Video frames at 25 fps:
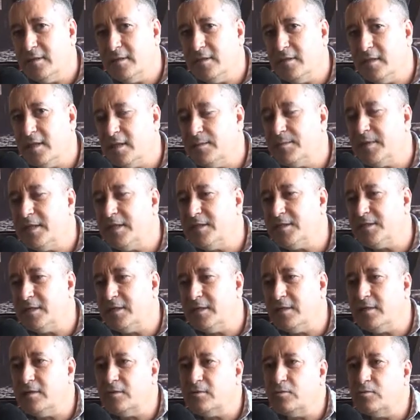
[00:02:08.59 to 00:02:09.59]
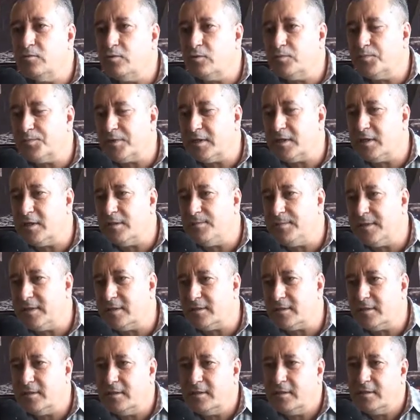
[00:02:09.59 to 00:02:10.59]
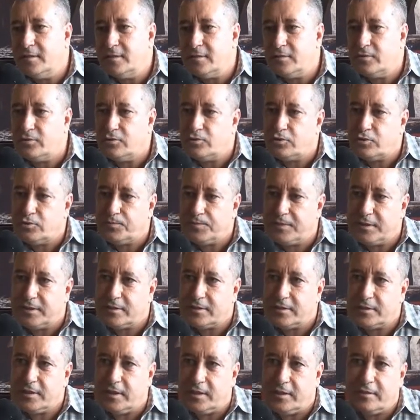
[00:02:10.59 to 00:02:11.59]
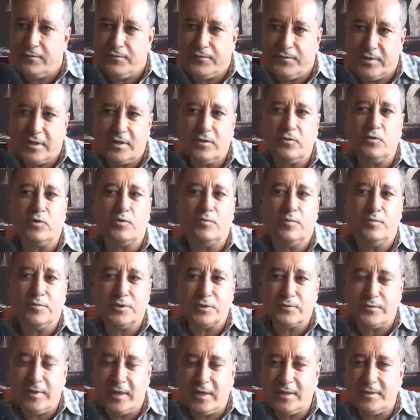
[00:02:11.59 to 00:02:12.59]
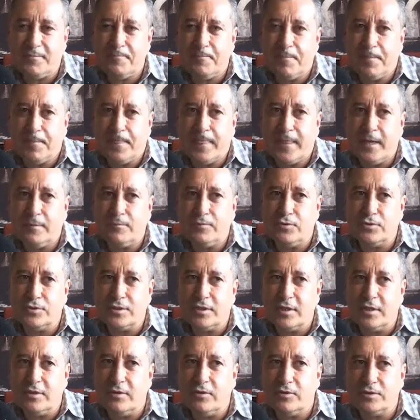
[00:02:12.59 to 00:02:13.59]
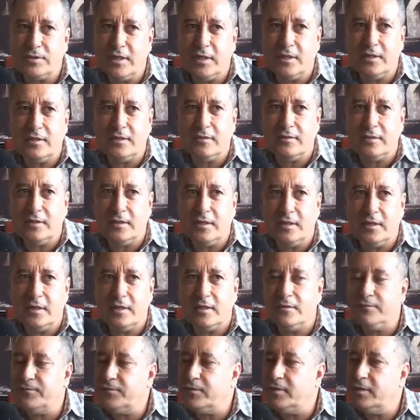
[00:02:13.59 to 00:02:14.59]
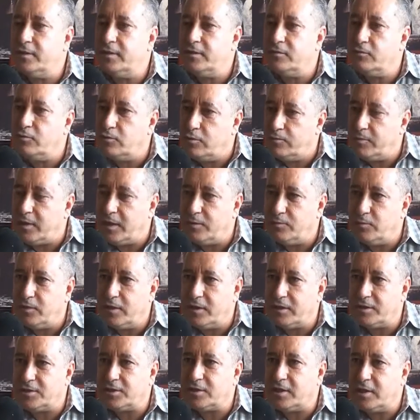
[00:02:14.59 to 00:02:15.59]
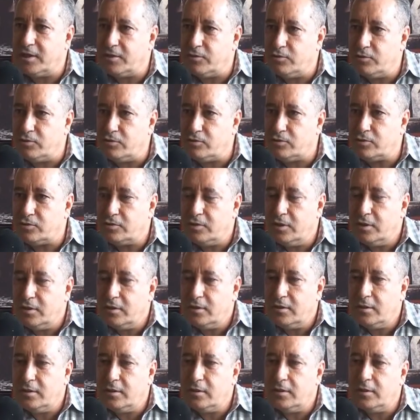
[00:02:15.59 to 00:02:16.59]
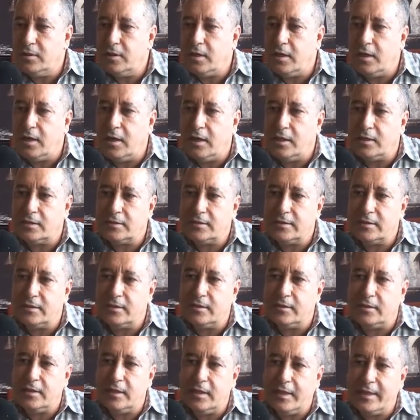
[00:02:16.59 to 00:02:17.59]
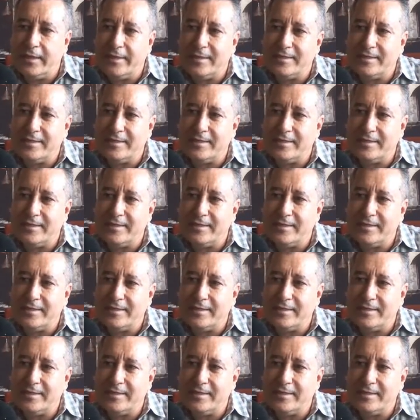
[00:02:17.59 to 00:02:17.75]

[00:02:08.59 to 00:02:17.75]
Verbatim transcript: yiyebileceği gruptaki bir küçük bir şey, fırın grubumuz var. Burada da özel yine e, unlu mamulleri çıkarıyoruz. E, artı dileyen